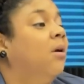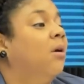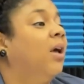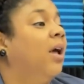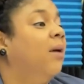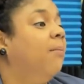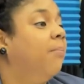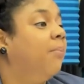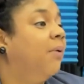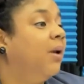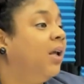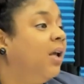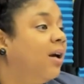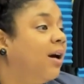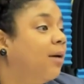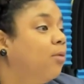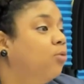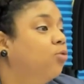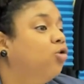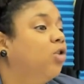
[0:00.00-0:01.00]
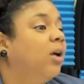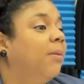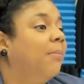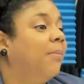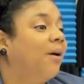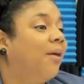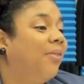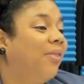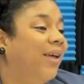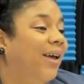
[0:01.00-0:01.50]
que implican un
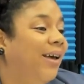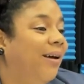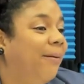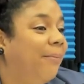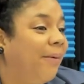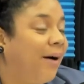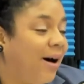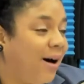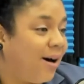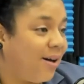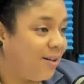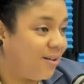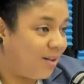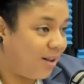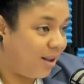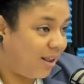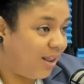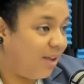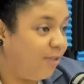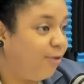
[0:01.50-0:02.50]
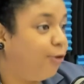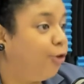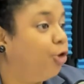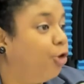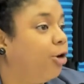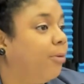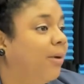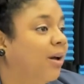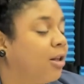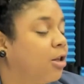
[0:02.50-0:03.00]
tema de base, de
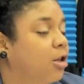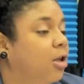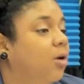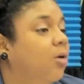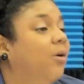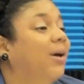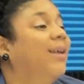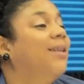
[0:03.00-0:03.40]
formación.